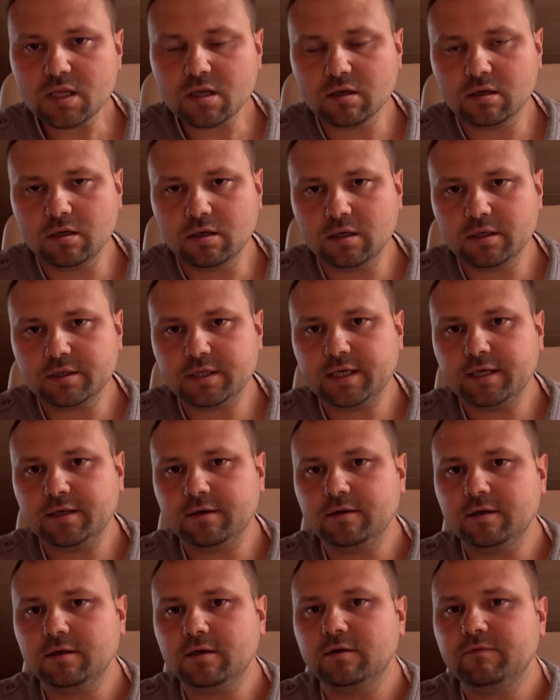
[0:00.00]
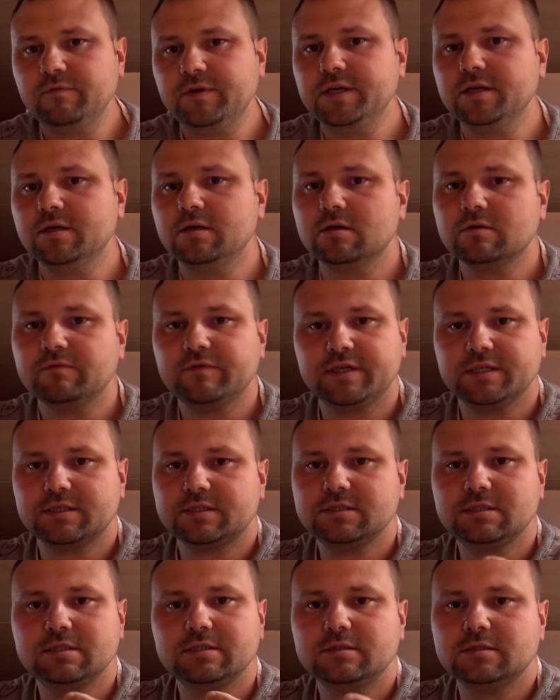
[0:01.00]
Äh, denn äh, wenn ihr irgendwelche
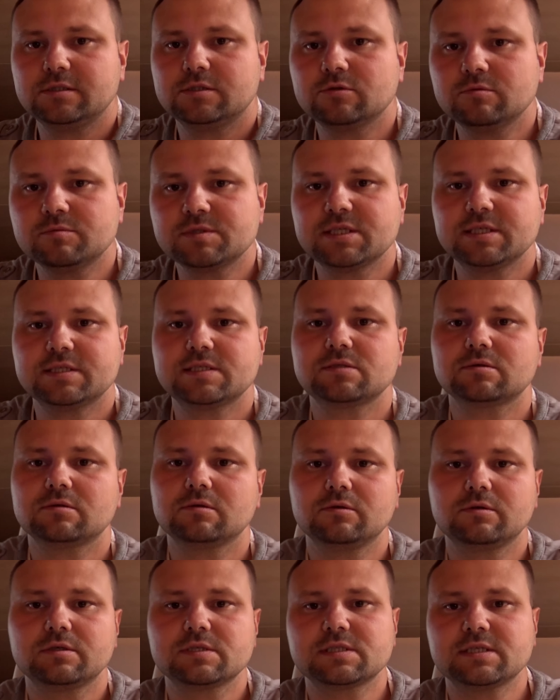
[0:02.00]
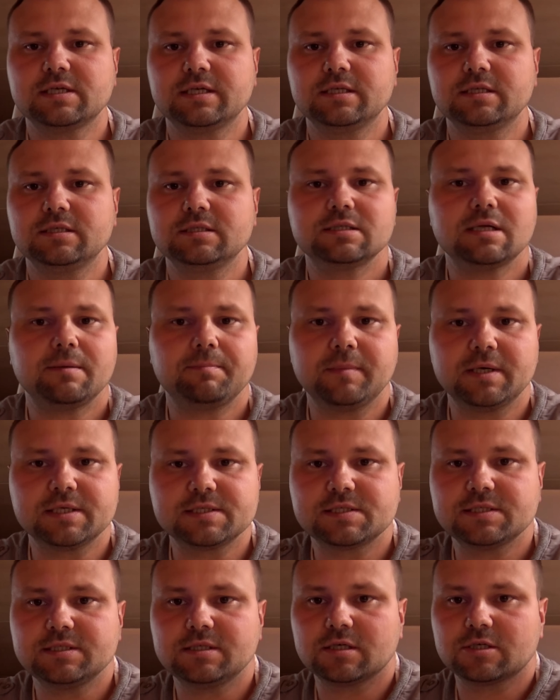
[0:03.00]
Richtlinien nicht umsetzt oder eure Seiten nicht
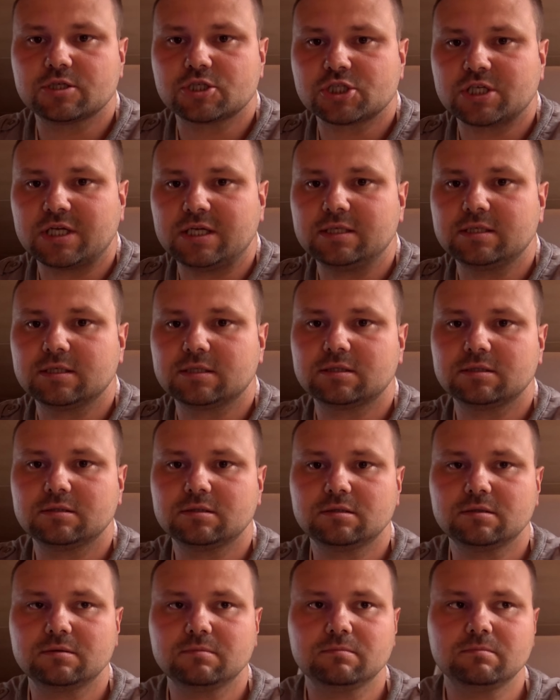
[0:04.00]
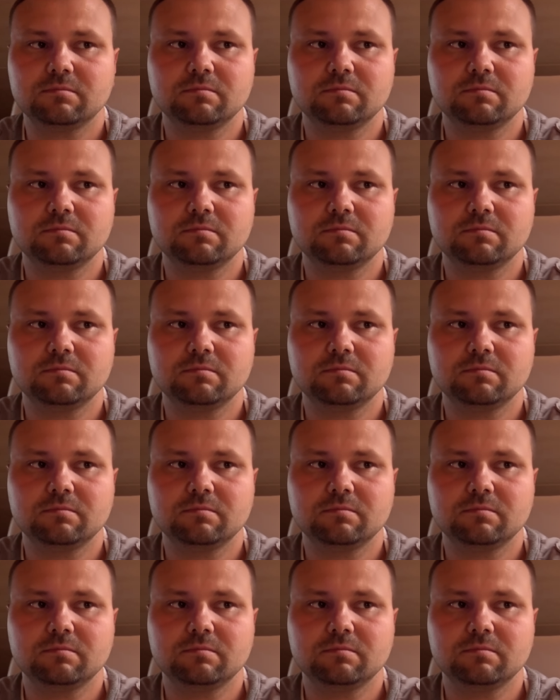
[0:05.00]
abmahnsicher gestaltet, äh,